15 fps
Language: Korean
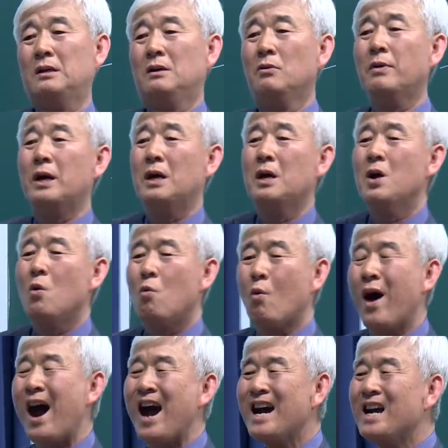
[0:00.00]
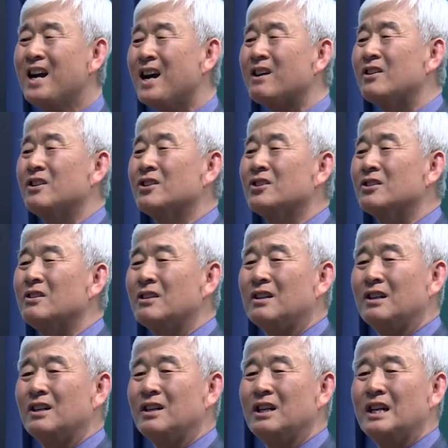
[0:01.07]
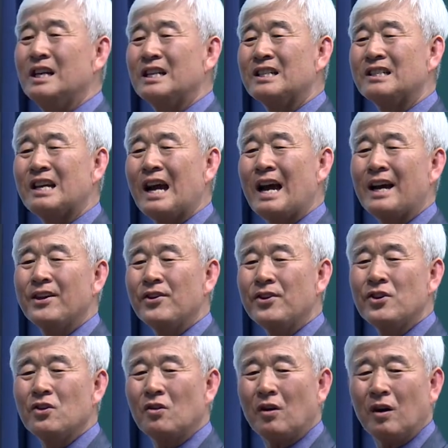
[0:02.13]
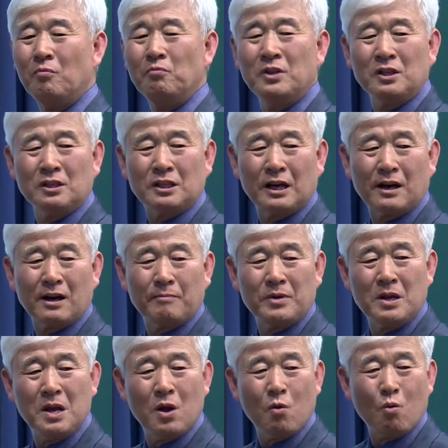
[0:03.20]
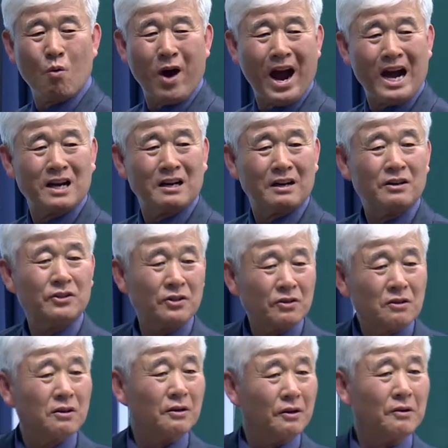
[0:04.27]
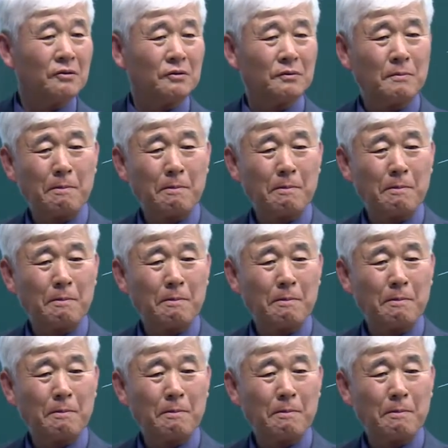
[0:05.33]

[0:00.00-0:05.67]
왜? 왕관을 쓸 자격이 없는 사람이 왕관을 쓴 거예요.